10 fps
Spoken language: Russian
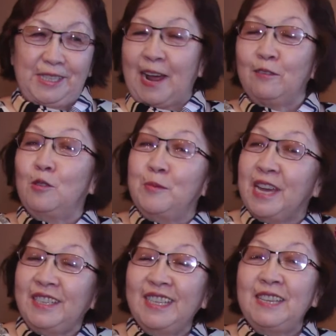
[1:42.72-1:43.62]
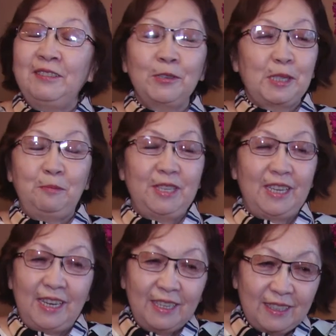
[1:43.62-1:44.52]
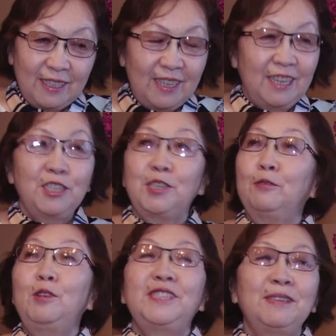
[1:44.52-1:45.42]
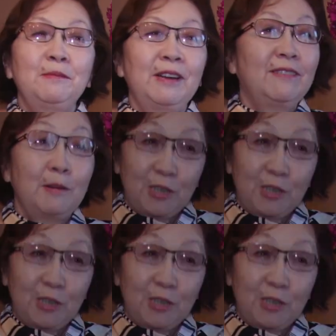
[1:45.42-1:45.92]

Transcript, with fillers: здравом уме до 95 лет, чего и всем вам